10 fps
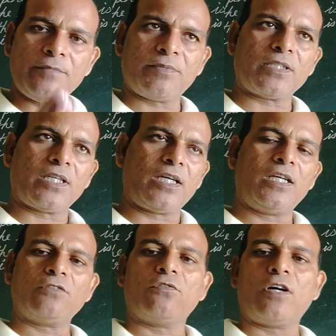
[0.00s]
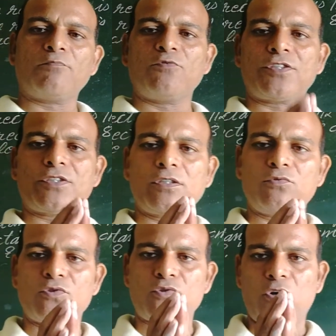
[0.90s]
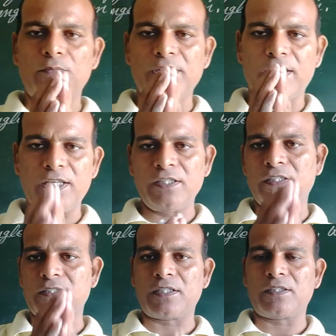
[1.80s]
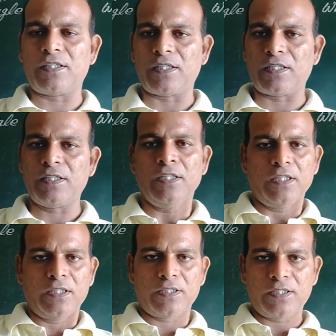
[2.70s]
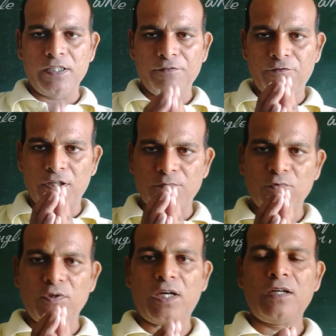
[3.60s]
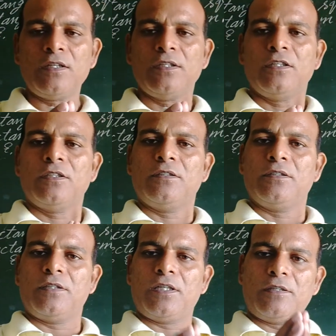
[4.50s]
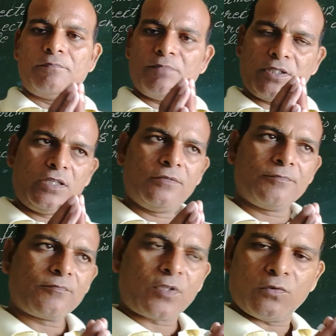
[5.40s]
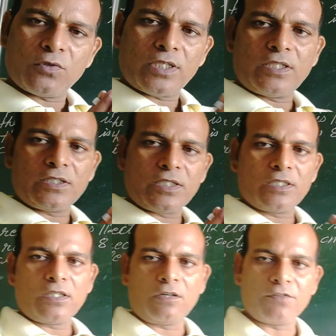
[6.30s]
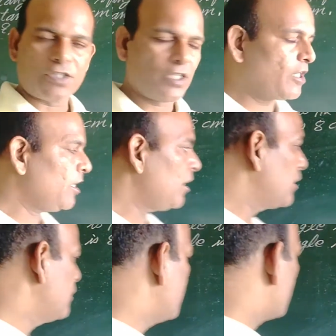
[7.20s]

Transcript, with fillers: पता है तो आप क्वेश्चन को सॉल्व नहीं कर सकते हैं इसलिए फार्मूला पता होना नितान्त आवश्यक है आइए इस